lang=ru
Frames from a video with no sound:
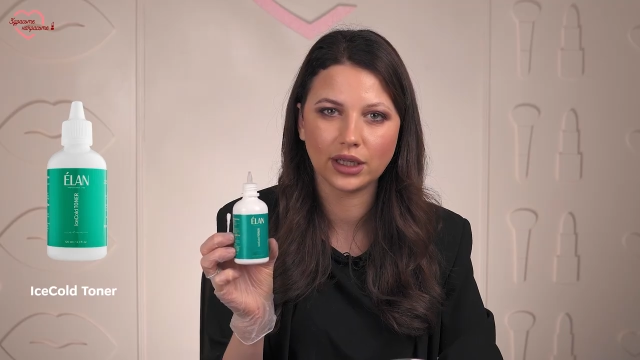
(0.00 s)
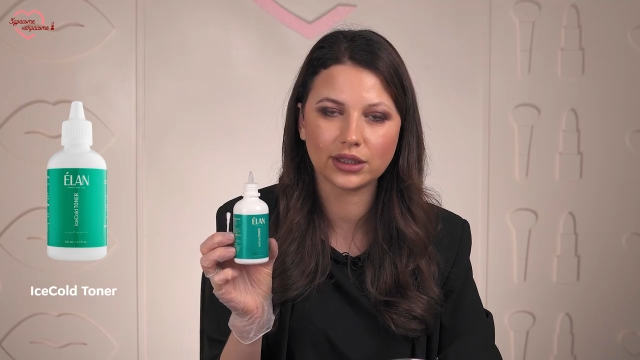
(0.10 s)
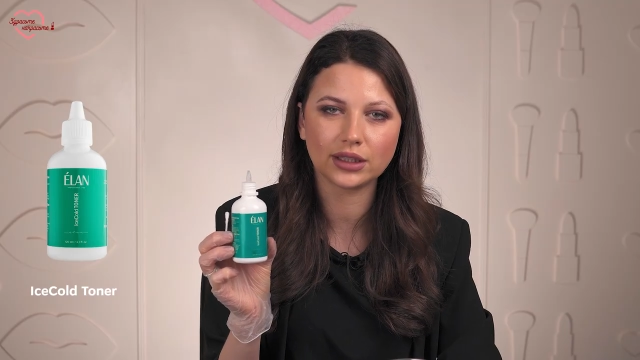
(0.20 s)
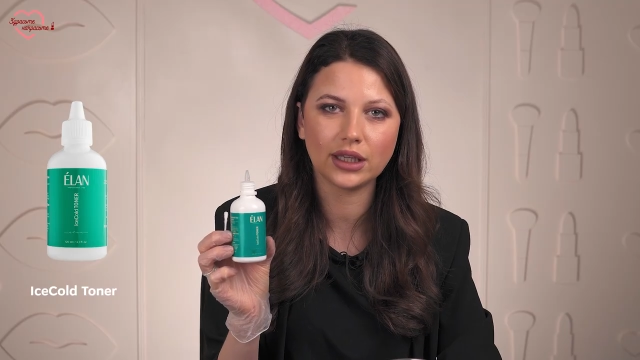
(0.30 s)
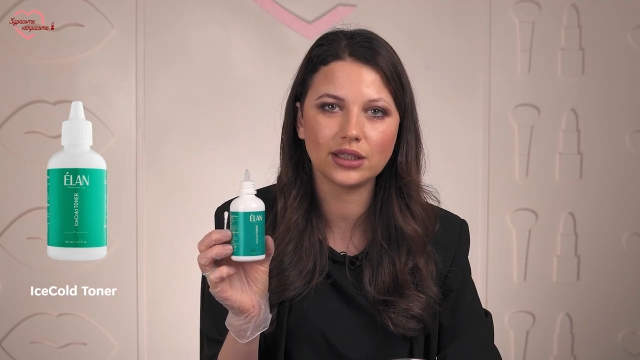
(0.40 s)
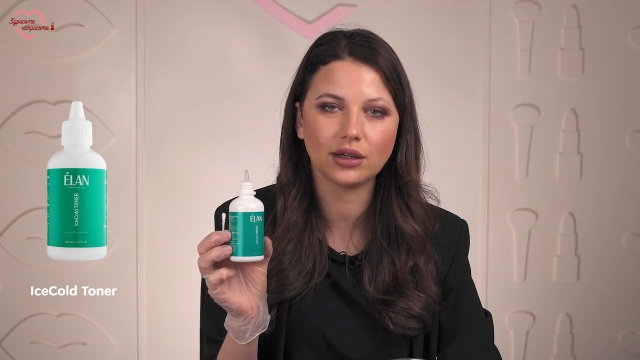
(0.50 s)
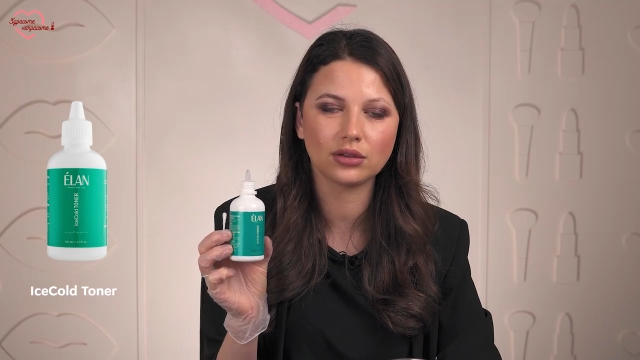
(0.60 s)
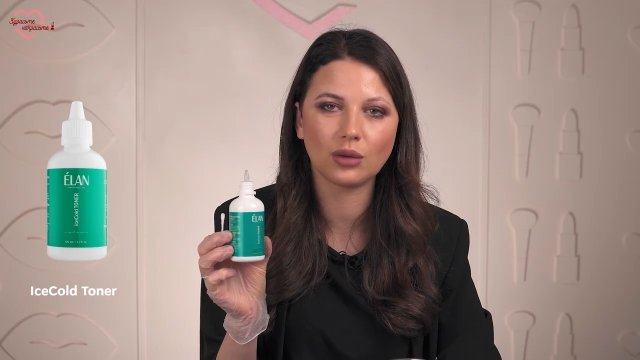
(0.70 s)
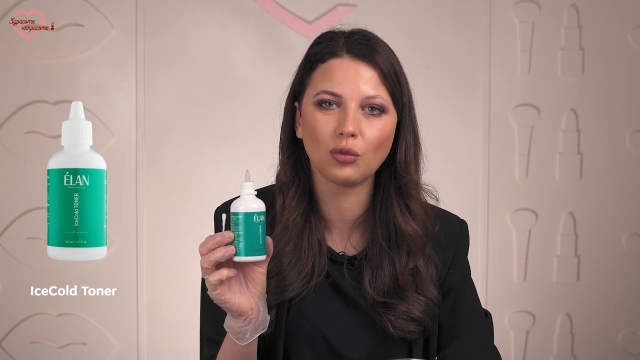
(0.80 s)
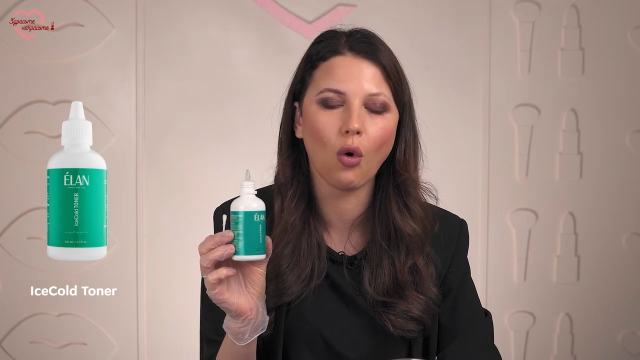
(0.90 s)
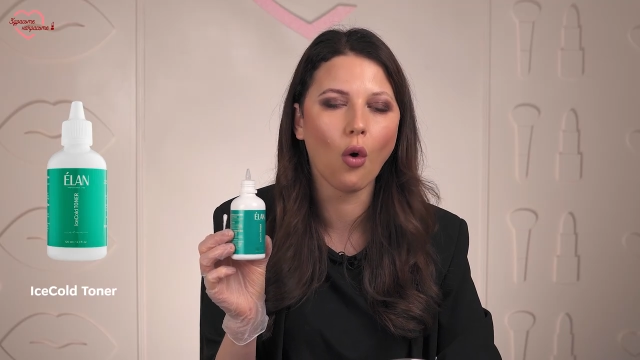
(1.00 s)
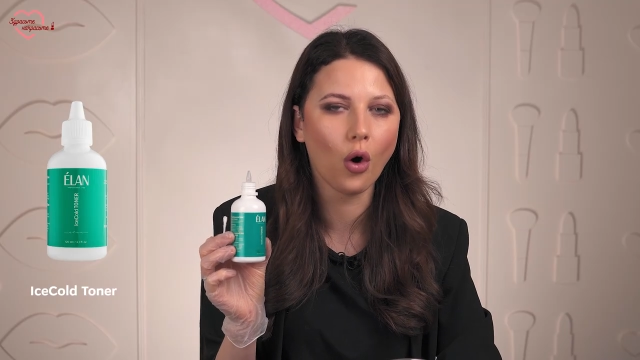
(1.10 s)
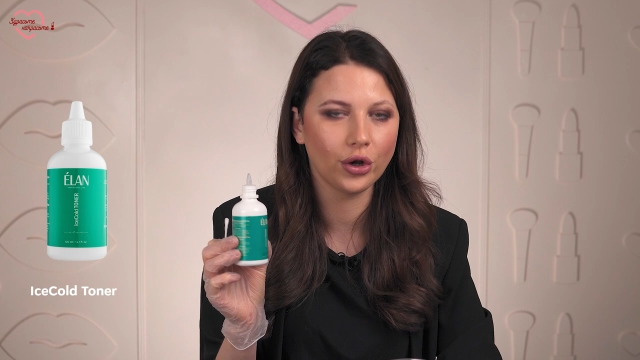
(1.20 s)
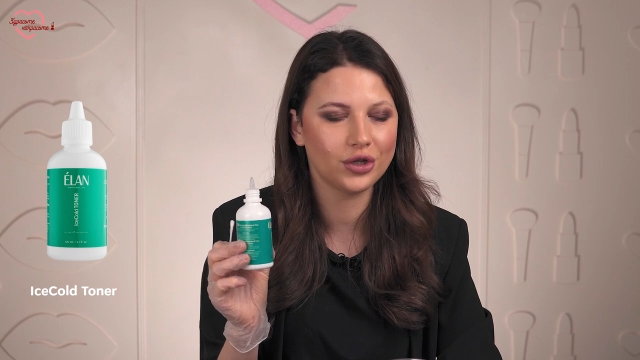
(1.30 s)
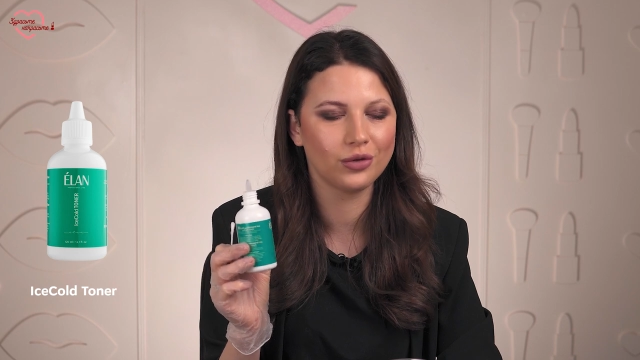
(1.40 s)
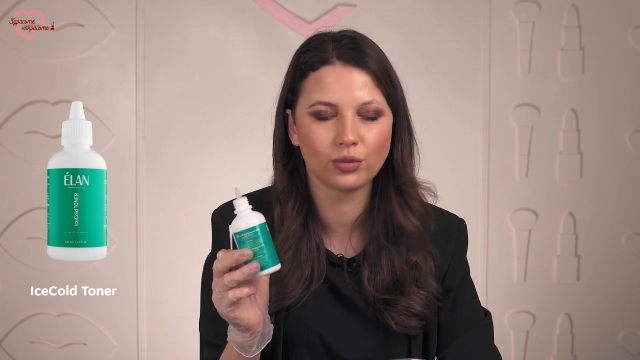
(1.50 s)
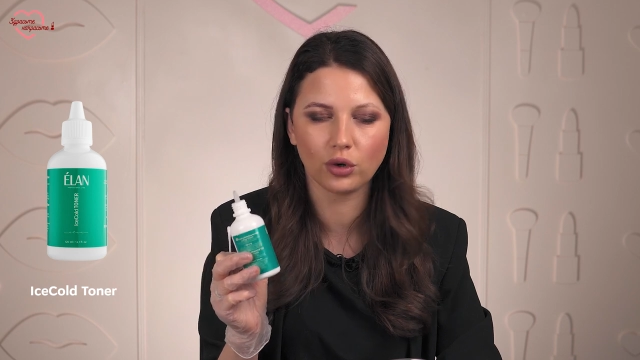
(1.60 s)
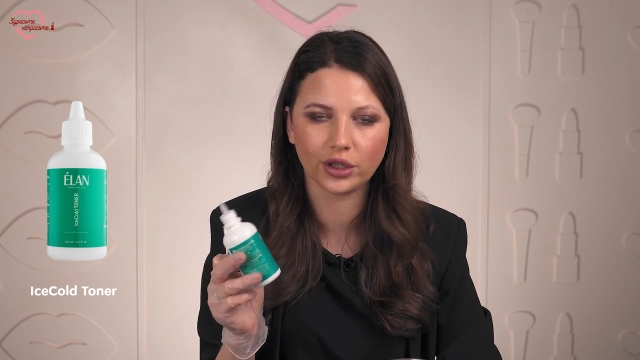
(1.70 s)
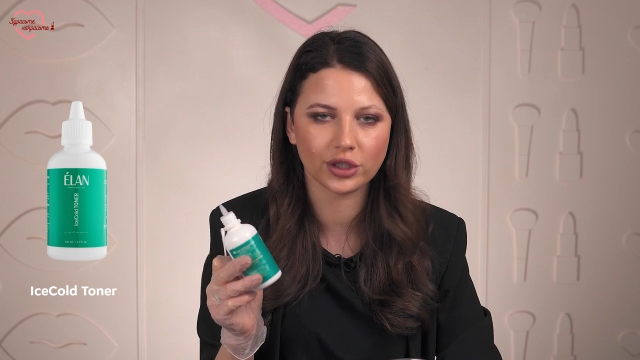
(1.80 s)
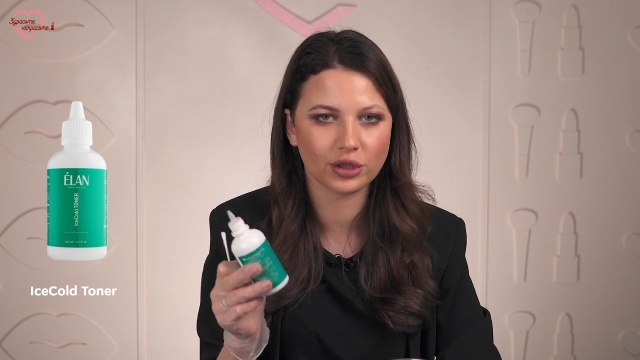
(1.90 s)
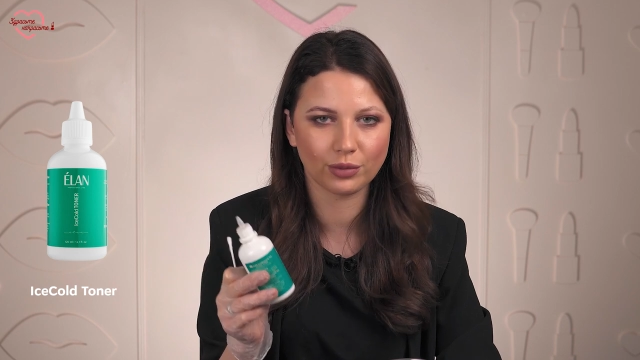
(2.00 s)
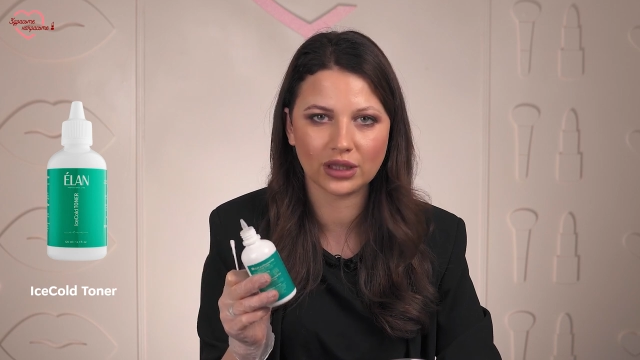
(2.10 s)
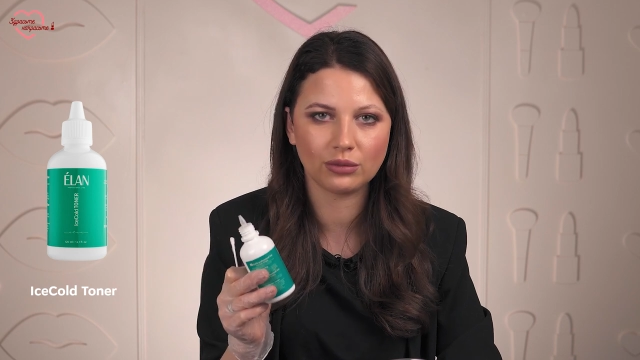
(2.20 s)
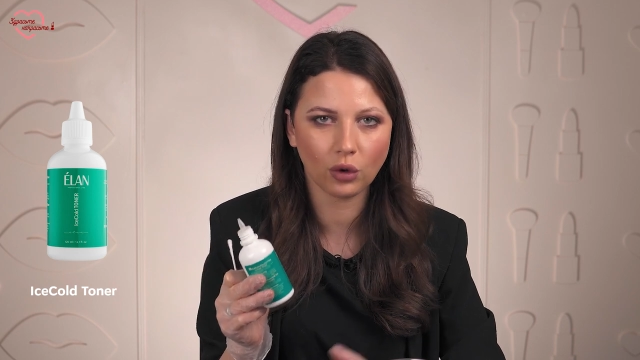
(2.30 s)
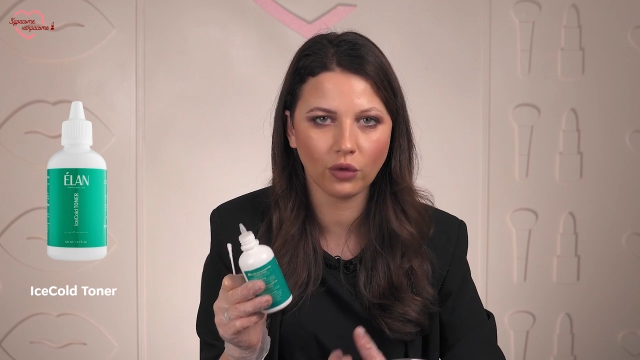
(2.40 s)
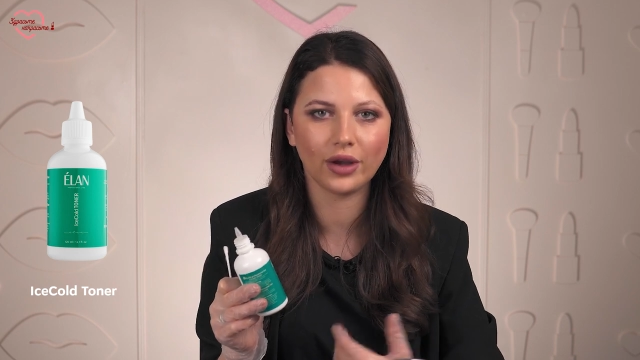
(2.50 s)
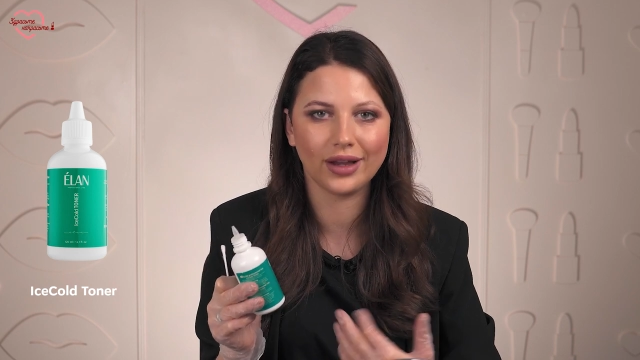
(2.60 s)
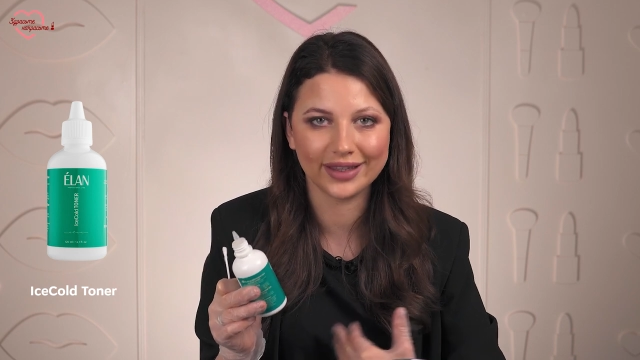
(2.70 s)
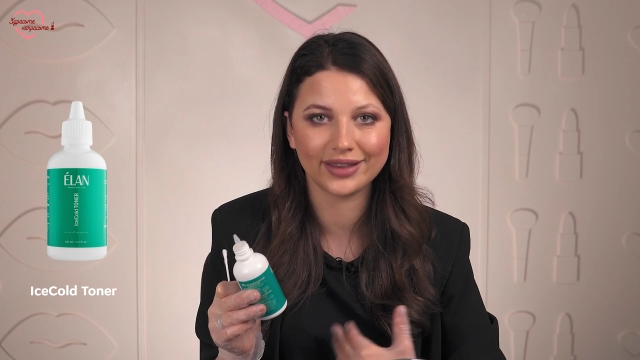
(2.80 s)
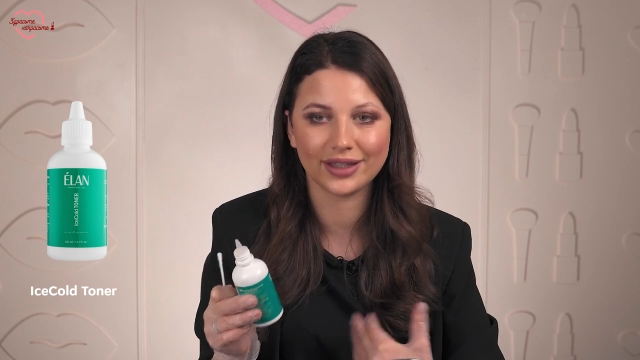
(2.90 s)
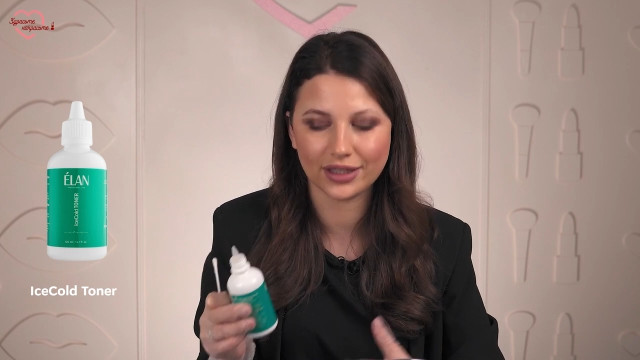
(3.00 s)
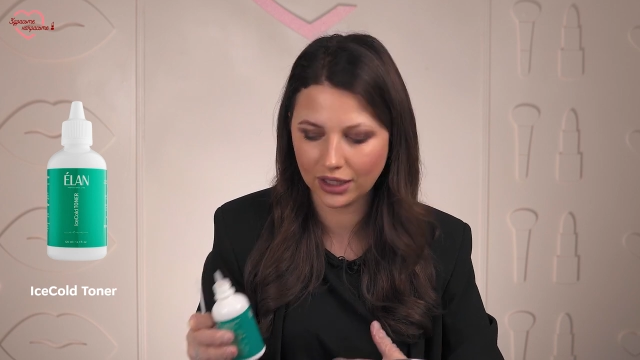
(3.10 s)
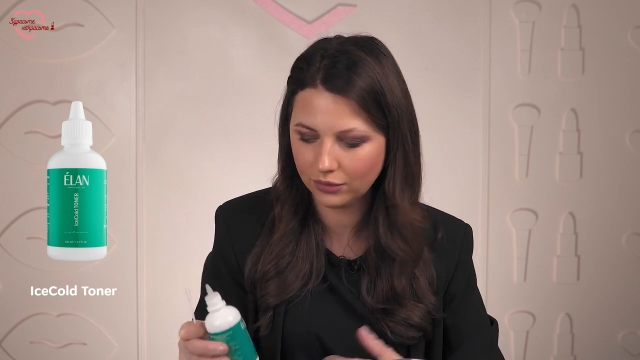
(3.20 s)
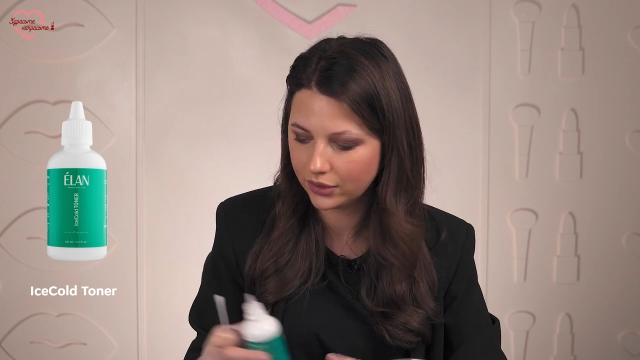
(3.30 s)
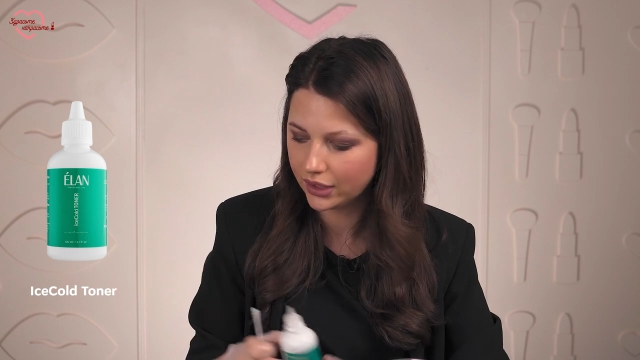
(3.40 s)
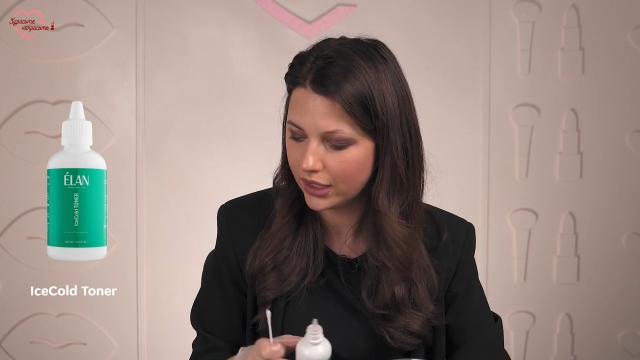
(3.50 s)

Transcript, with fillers: Это для тех, кому очень больно щипать брови, а это я.